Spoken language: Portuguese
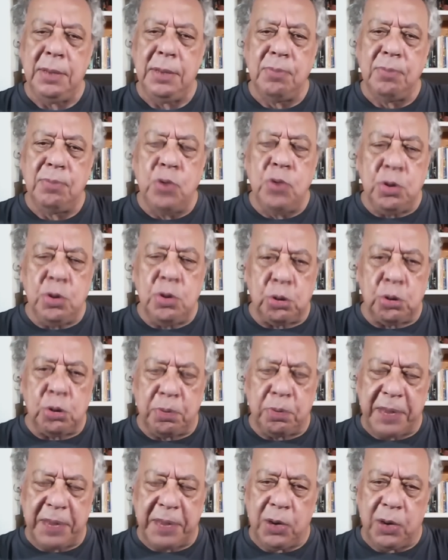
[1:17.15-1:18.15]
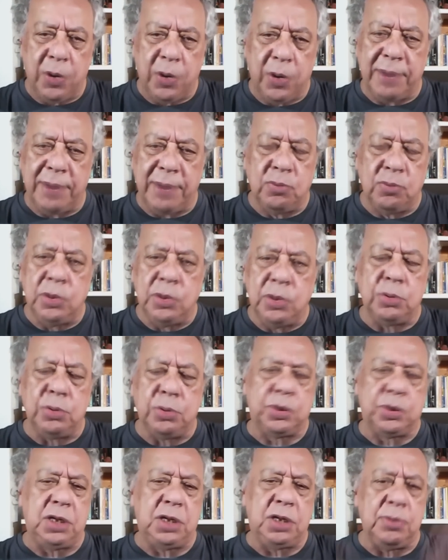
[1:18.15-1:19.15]
muito superior a
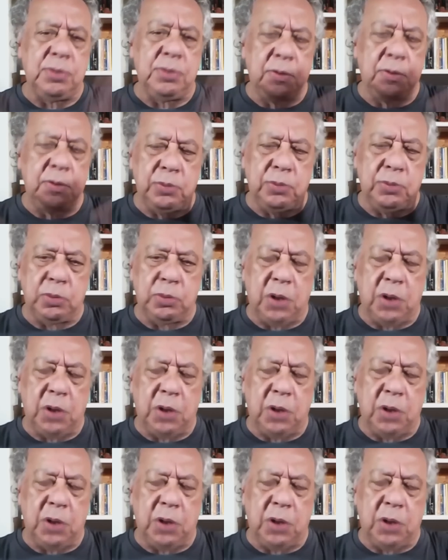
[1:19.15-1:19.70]
muitos times, do, do,